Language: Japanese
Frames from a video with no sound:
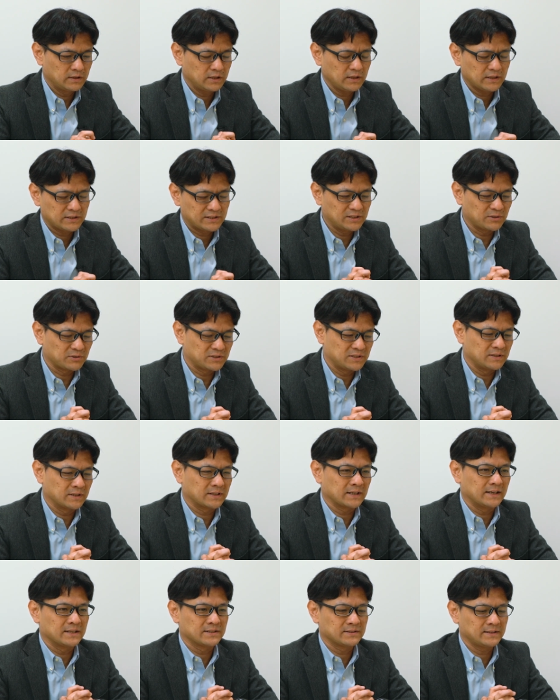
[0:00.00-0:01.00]
じゃあ次の審議
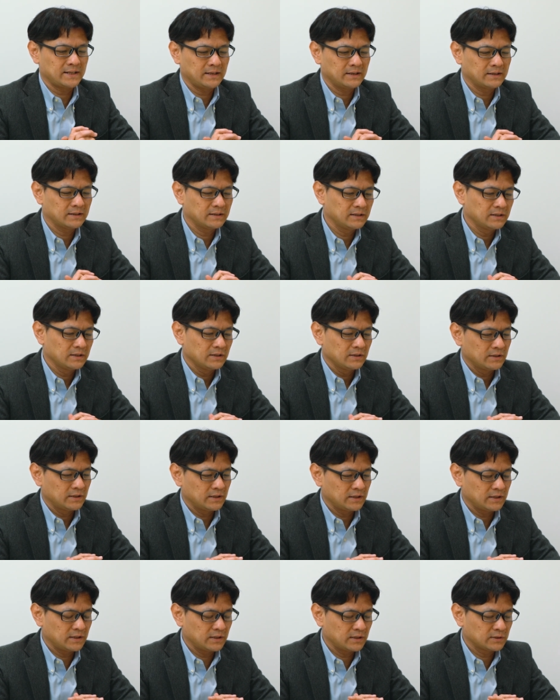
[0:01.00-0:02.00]
会ですね。
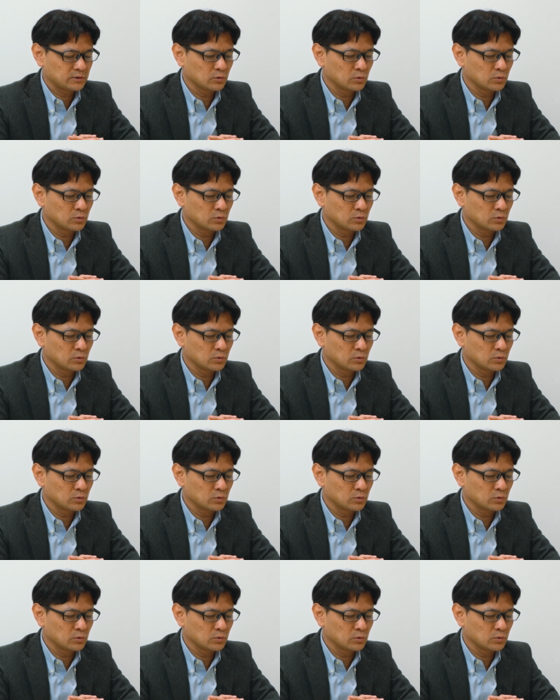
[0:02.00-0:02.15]
えー、